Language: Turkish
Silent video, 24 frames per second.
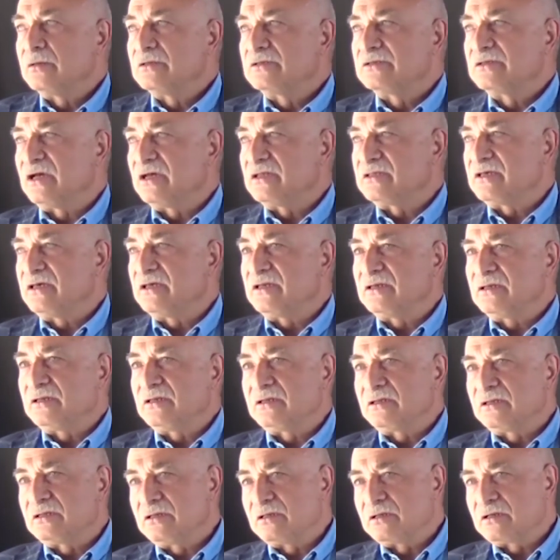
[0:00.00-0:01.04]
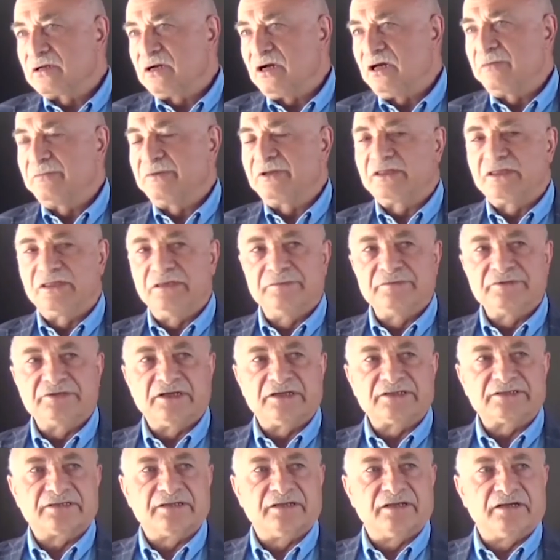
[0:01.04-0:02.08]
Zaten kaybettiğimiz
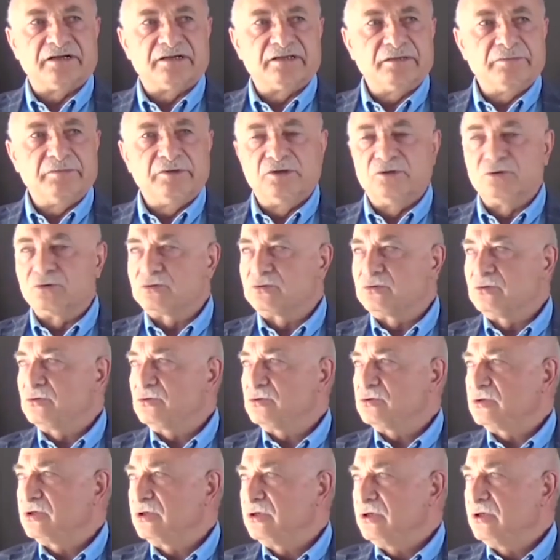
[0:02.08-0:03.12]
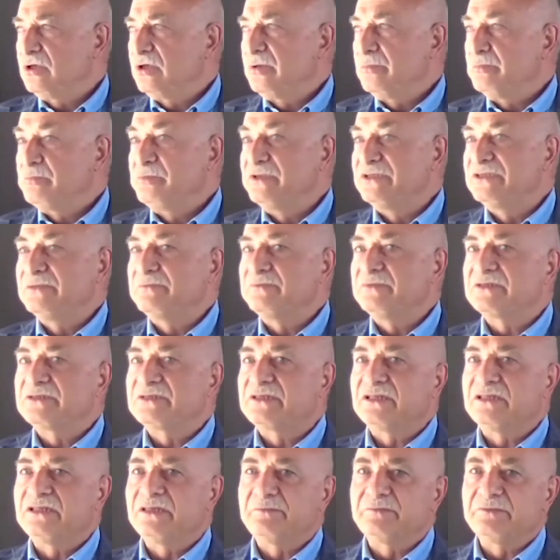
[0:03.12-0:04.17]
hastaları da biliyorsunuz bizim
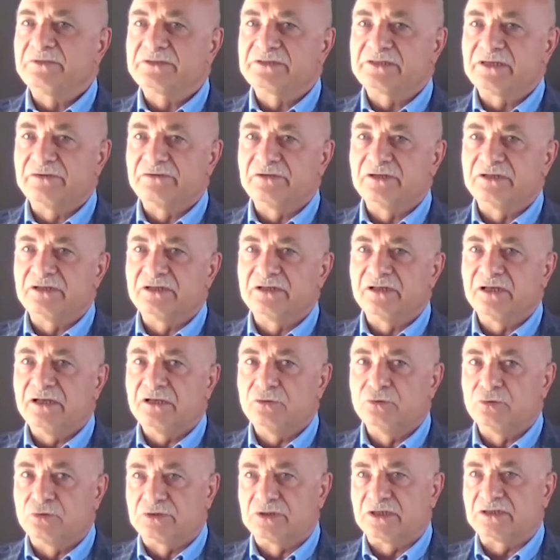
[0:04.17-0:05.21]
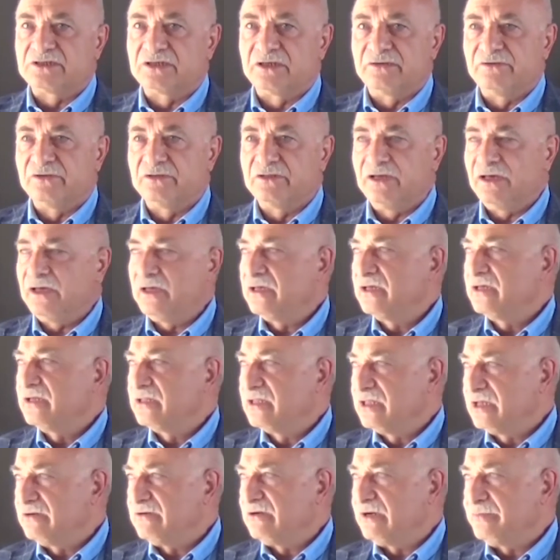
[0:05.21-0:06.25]
istediğimiz seviyede değil, yüksek seviyede
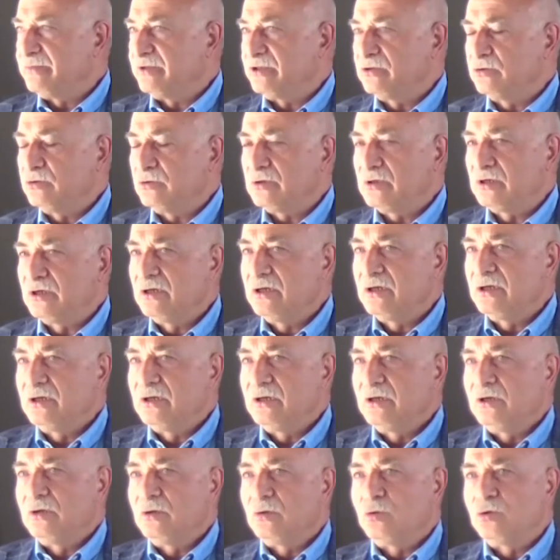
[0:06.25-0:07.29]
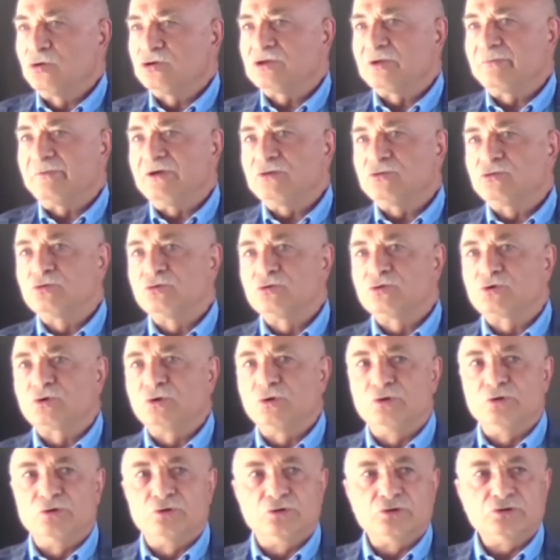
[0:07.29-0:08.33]
devam ediyor. O zaman şunu
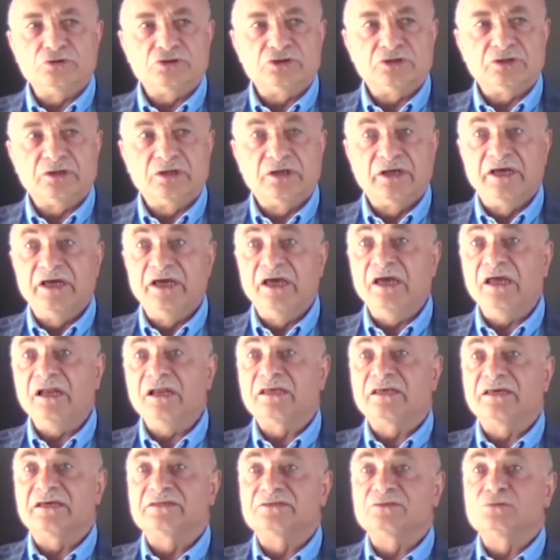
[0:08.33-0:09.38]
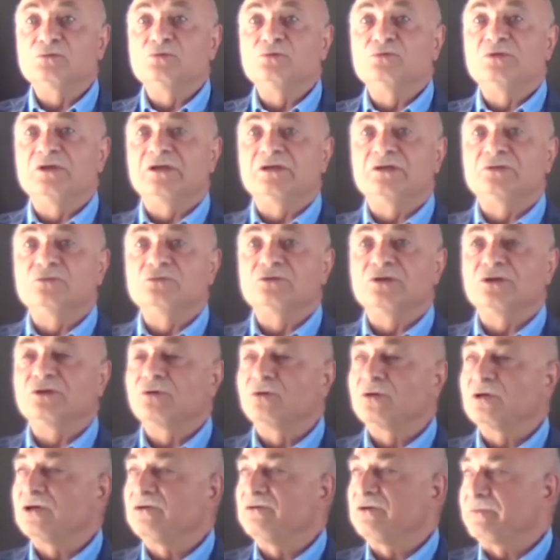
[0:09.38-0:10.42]
söylüyoruz. Herkes üzerine düşen
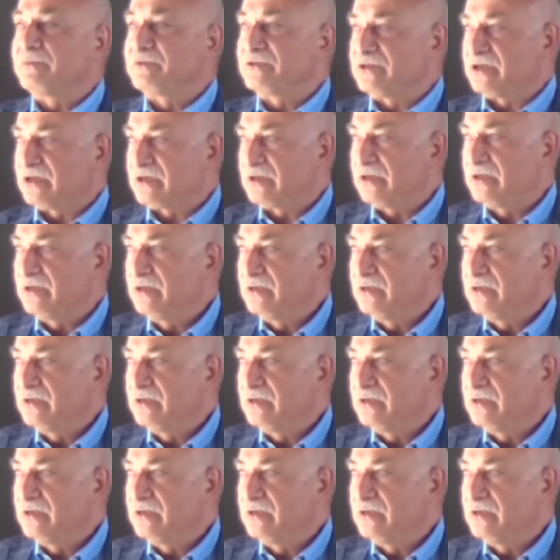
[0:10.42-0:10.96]
görev yapacak.